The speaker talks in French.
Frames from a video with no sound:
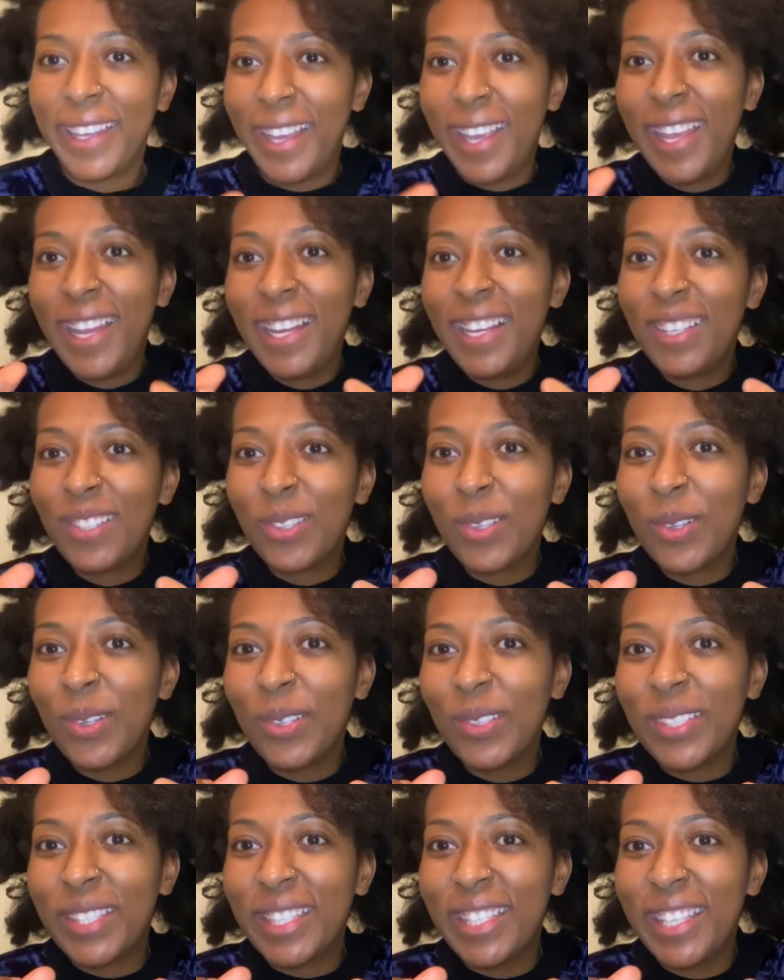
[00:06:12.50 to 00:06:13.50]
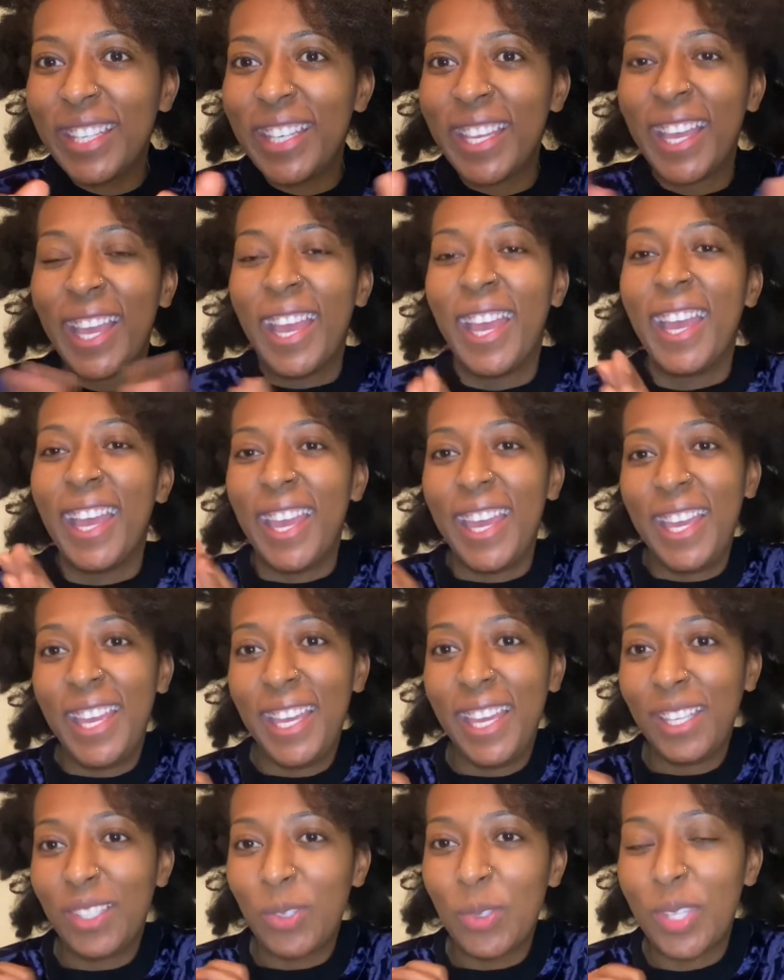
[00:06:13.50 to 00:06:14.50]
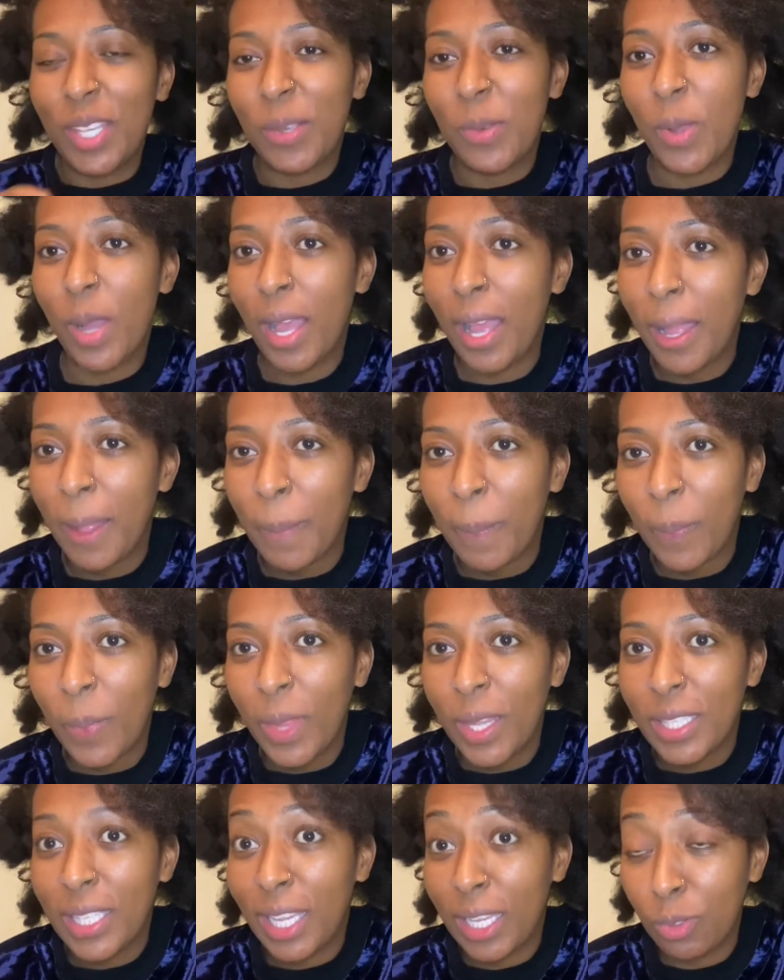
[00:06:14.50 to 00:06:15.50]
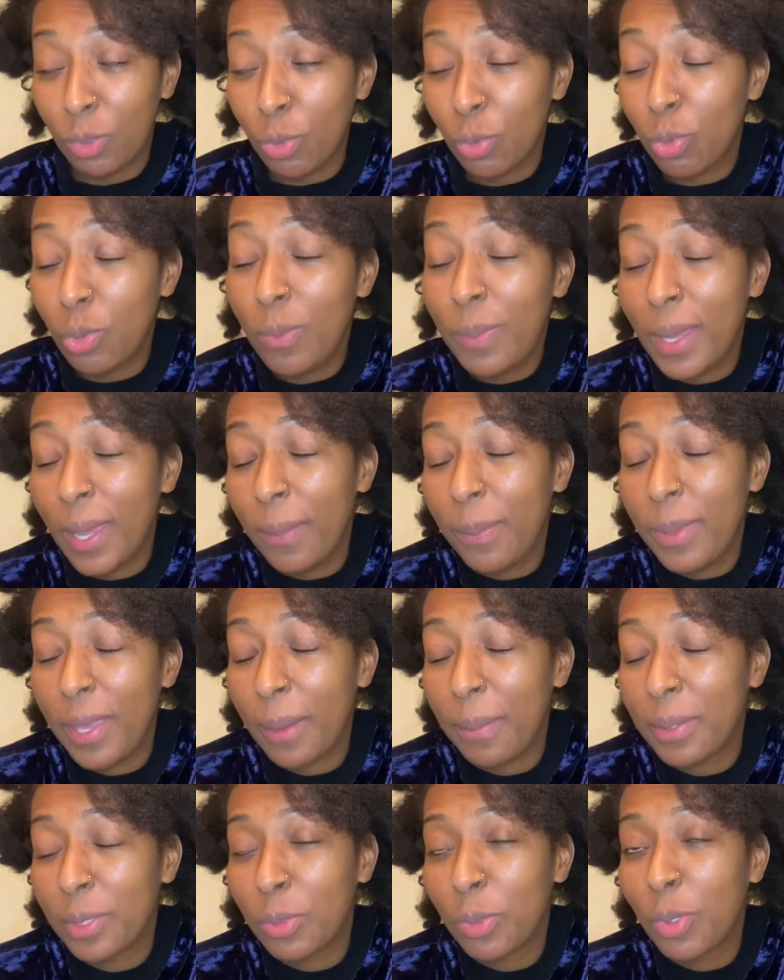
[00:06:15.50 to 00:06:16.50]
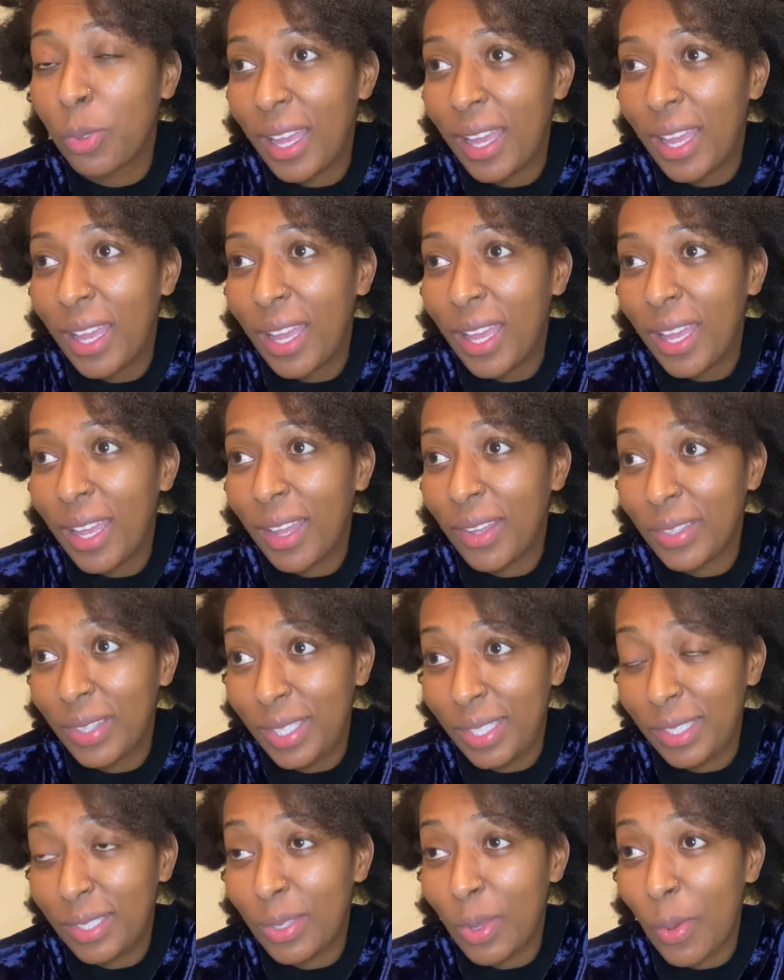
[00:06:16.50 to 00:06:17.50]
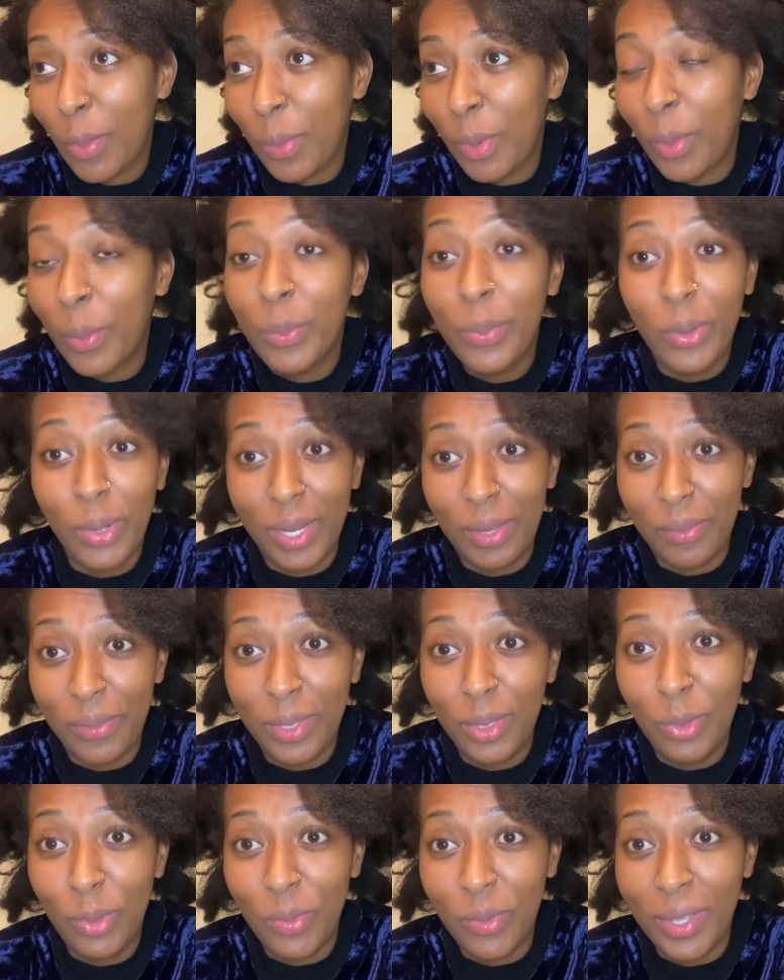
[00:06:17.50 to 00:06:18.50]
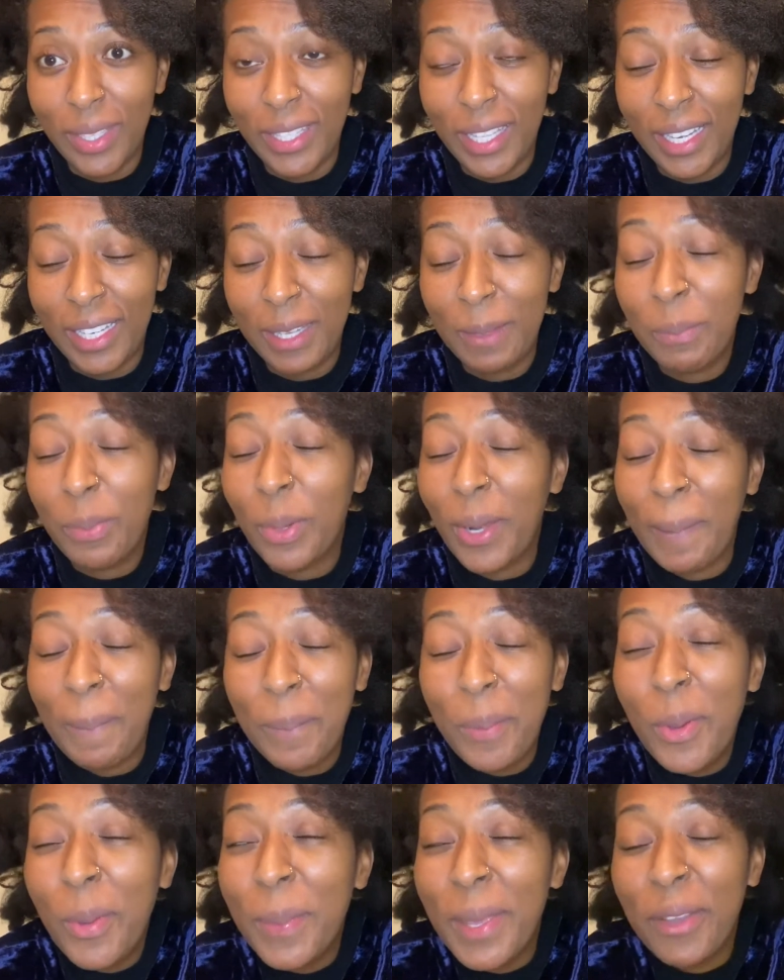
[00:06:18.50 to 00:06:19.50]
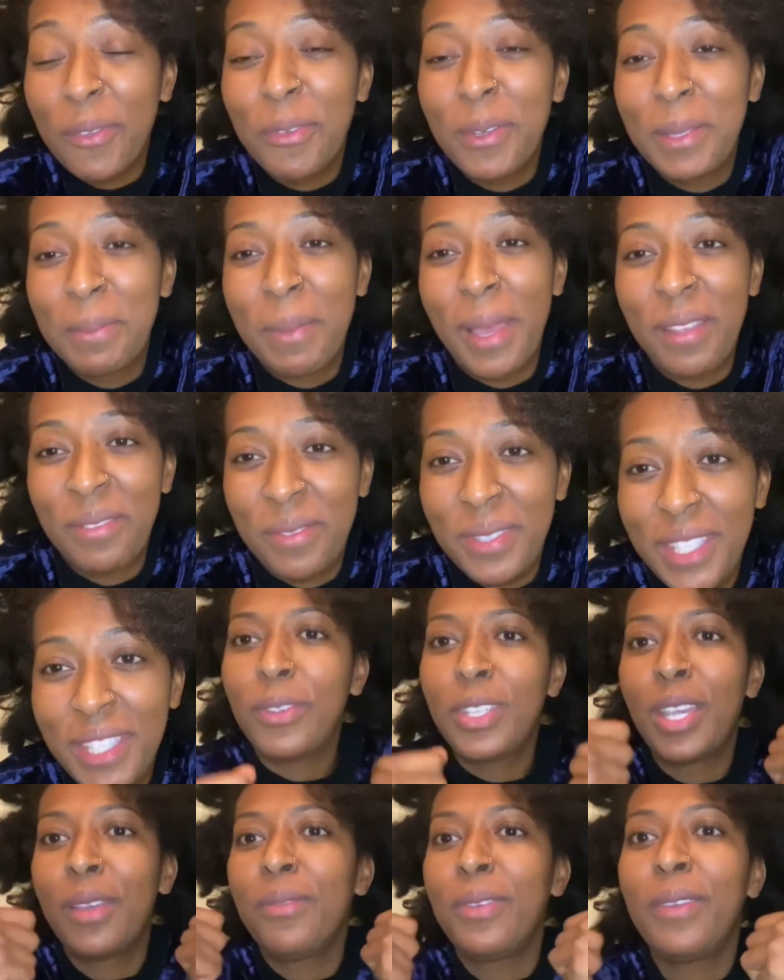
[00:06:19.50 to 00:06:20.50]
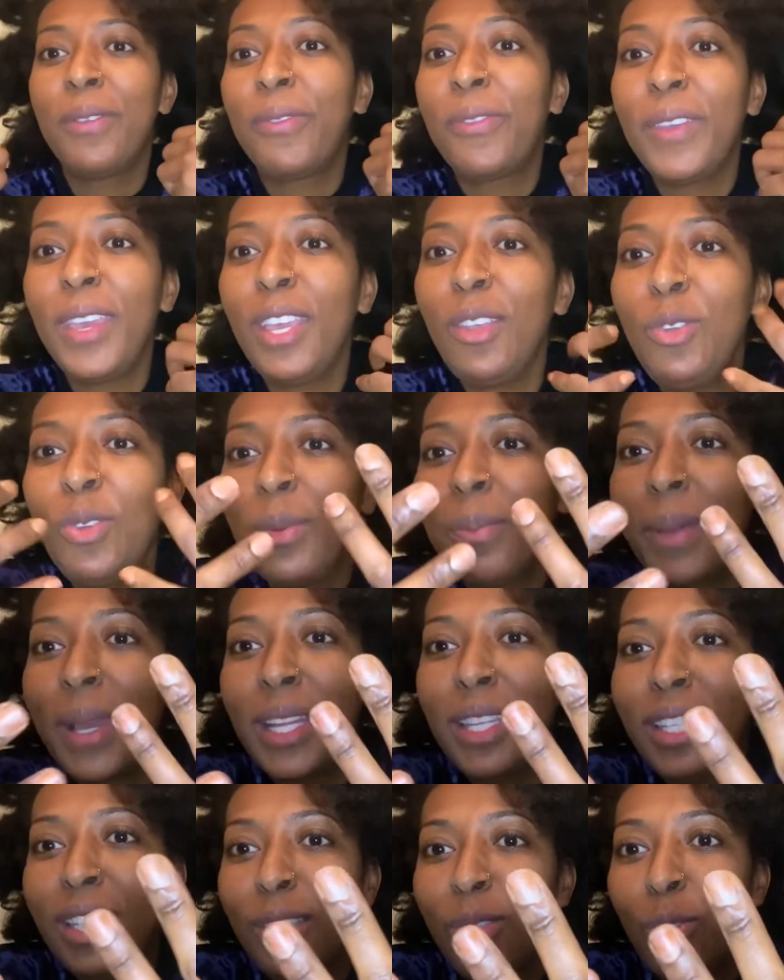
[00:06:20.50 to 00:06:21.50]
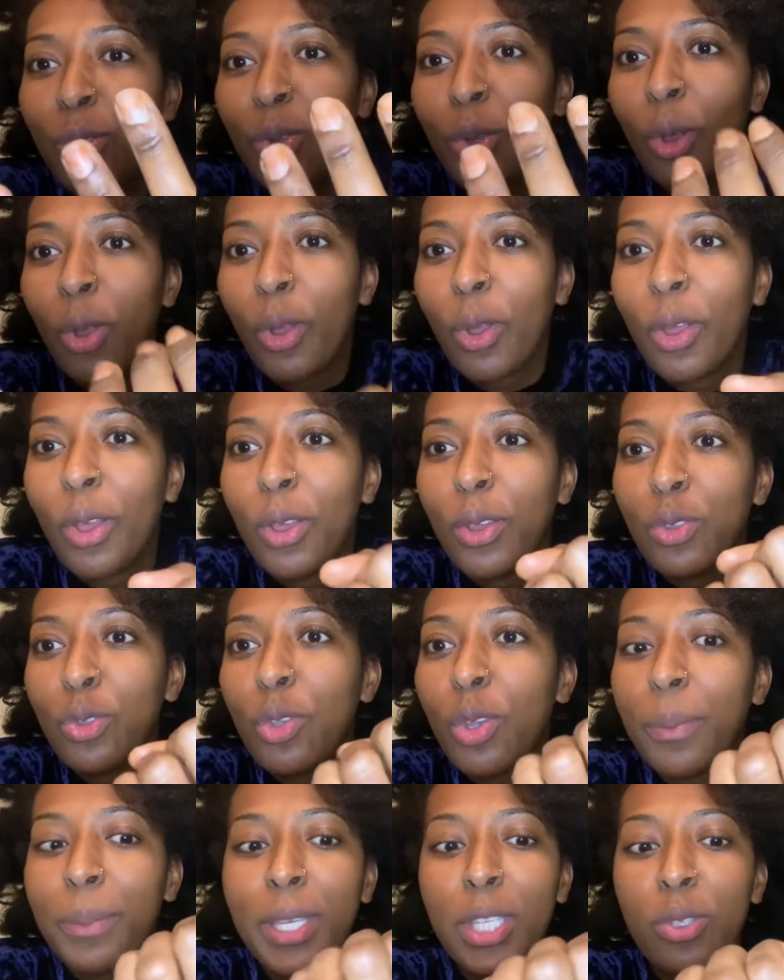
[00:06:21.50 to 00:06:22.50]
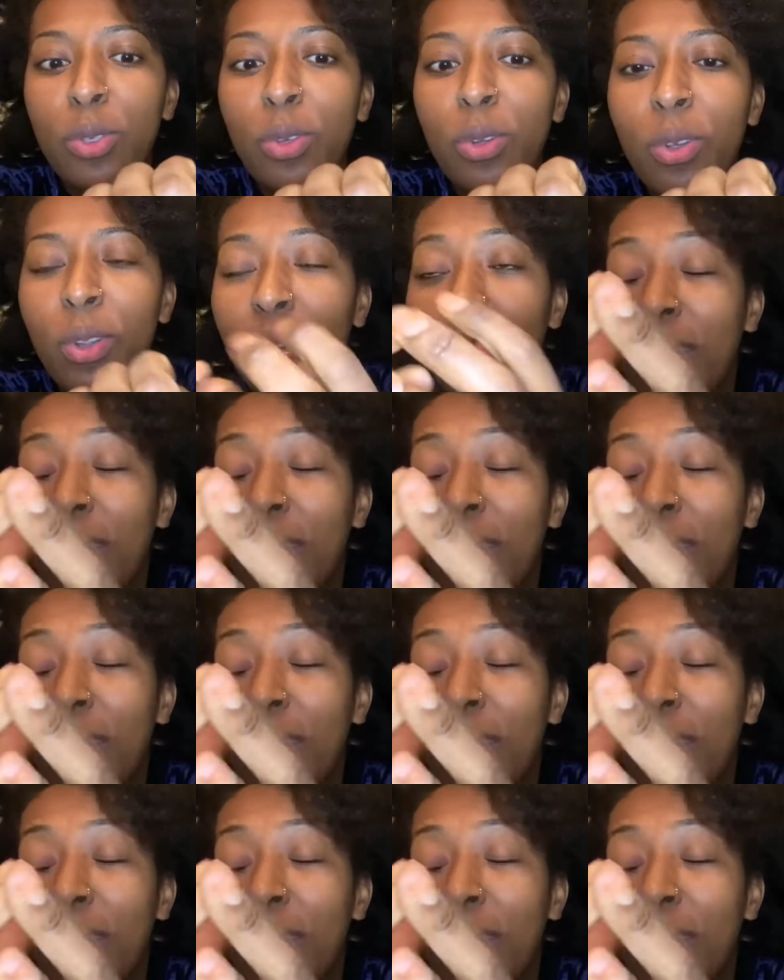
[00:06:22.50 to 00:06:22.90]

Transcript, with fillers: Et les ongles aussi. Et tu sais quoi Ça tombe super bien parce que décembre pour les fêtes de fin d'année, pour la première fois de ma vie. J'avais fait une manicure sur mes ongles.